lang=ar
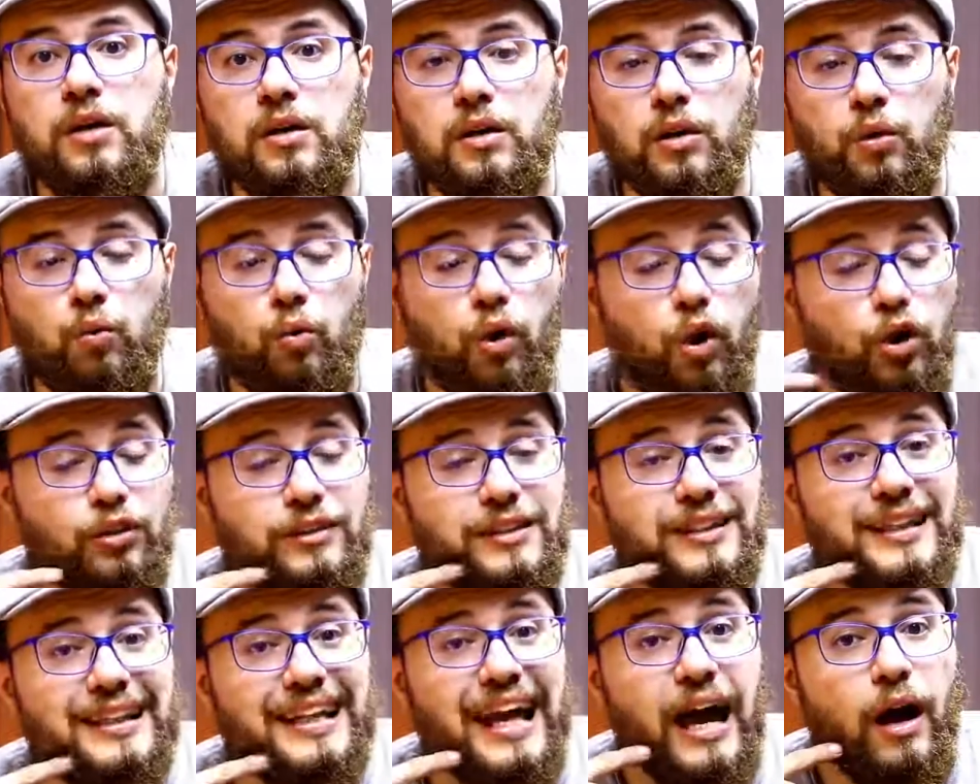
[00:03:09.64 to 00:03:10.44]

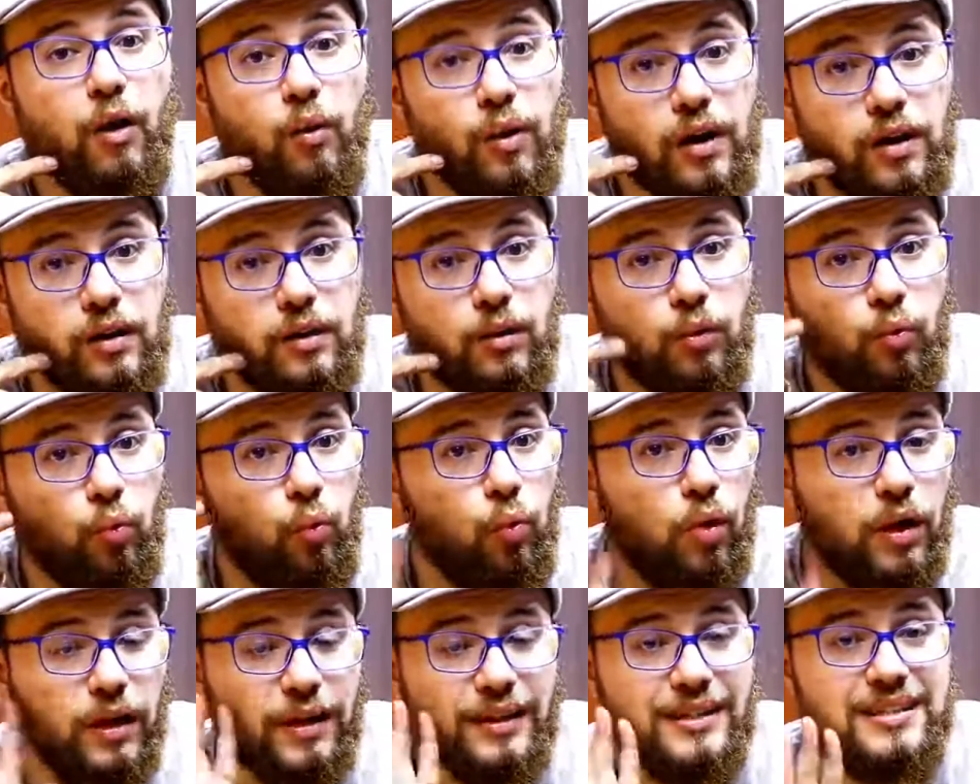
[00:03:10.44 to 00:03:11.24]
وحط الهواء
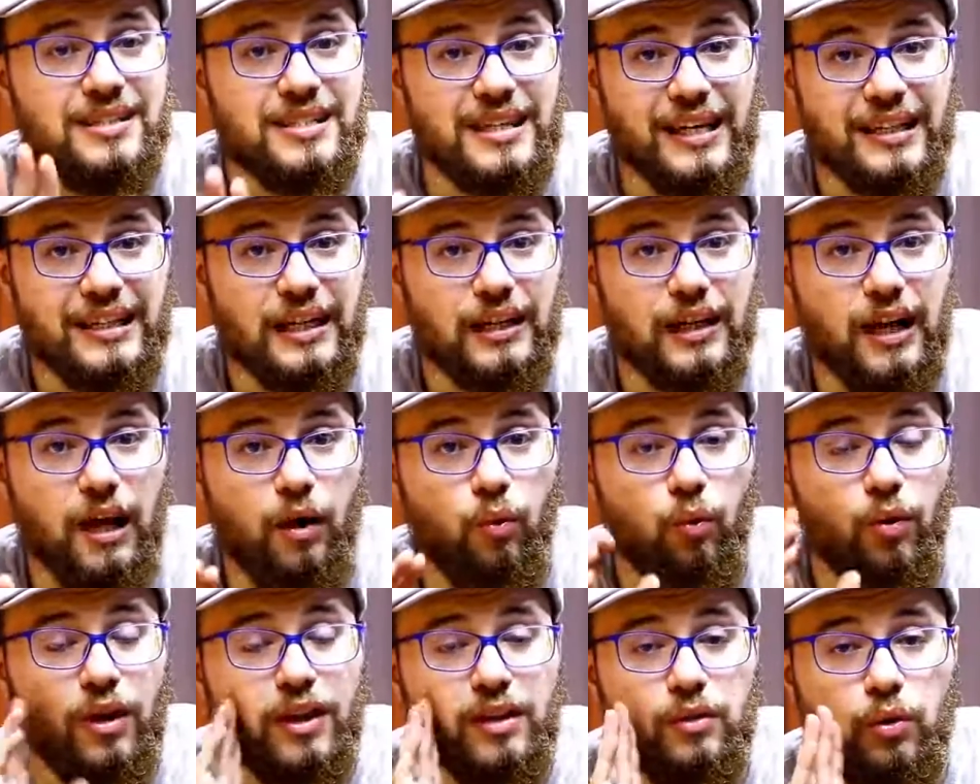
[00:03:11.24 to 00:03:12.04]
ورا لسانك
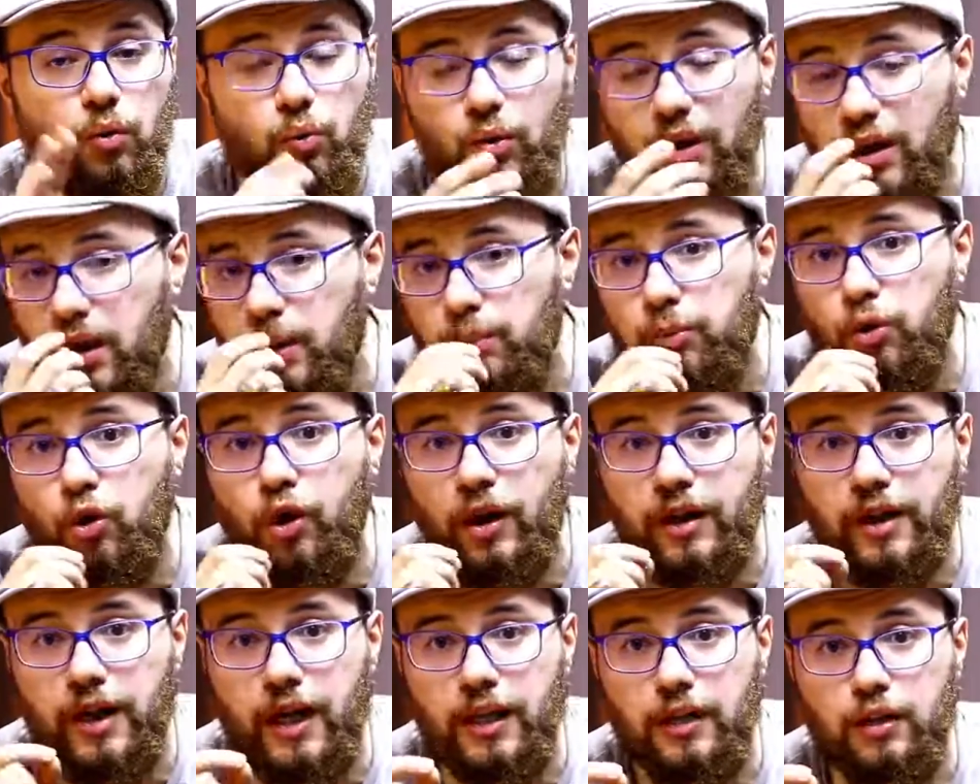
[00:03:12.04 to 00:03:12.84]
ورا ورا
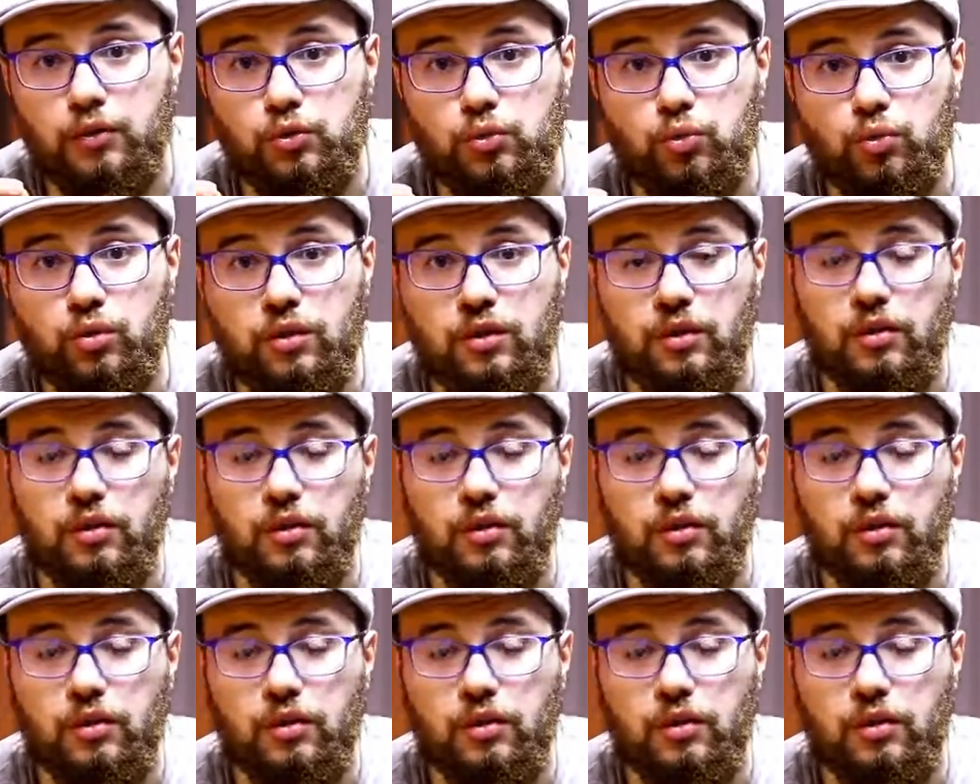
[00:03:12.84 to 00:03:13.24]
بقك على طول